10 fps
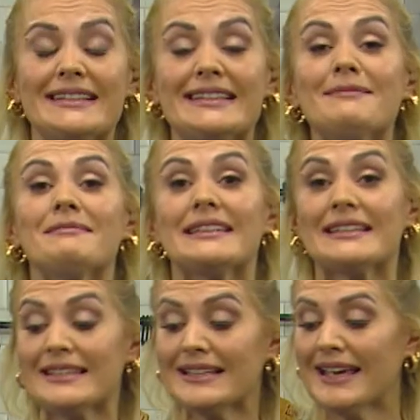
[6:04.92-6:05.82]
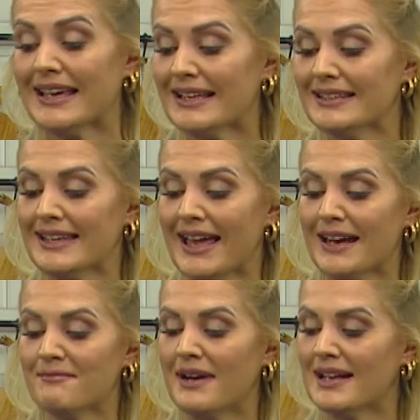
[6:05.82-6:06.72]
Şimdi sırayla
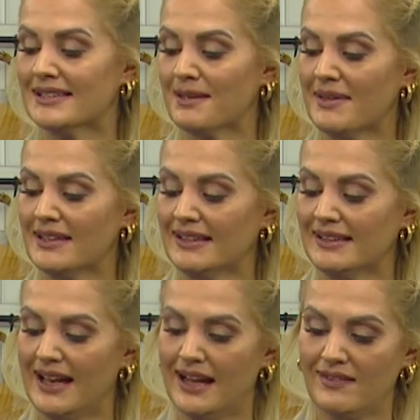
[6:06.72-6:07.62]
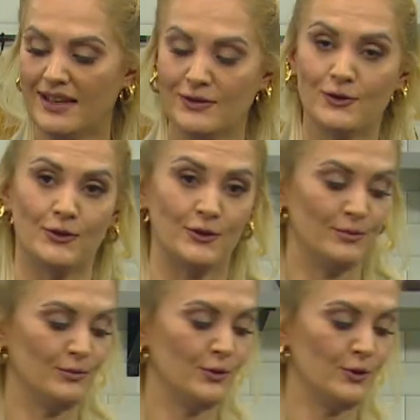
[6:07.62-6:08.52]
diğer malzemeleri ilave
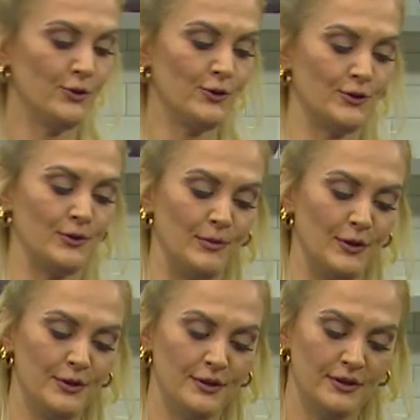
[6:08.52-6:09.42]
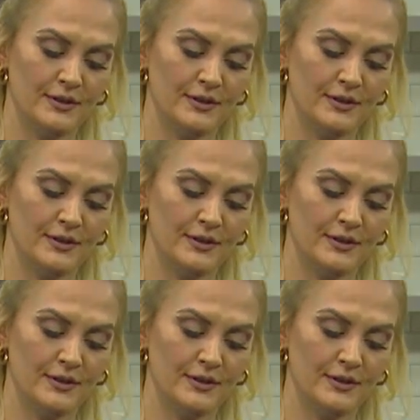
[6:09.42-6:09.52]
ediyorum. Kuş üzümü.